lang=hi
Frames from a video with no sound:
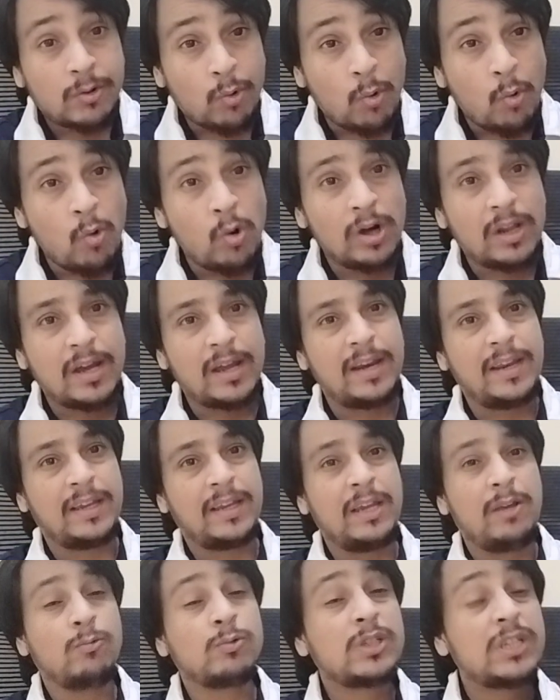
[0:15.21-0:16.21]
ट्रोल
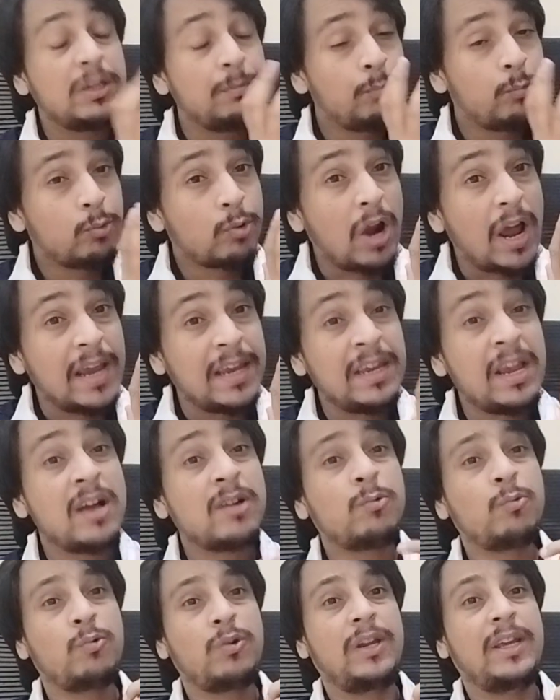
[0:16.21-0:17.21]
करेंगे उसकी
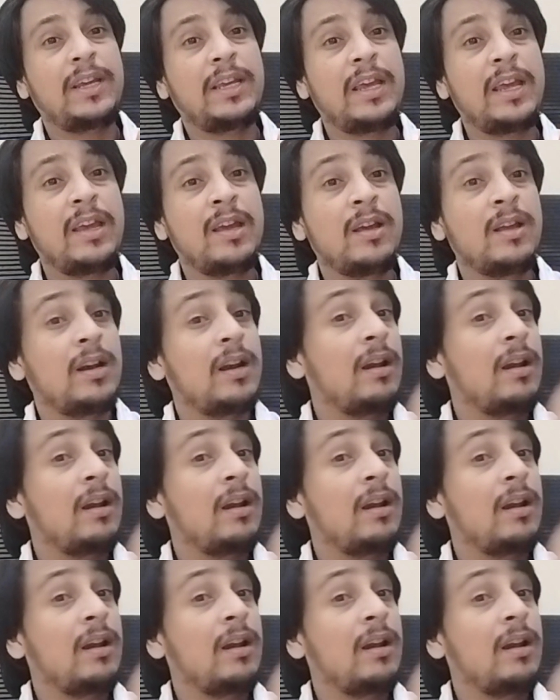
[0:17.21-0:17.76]
बुराइयां ढूंढेंगे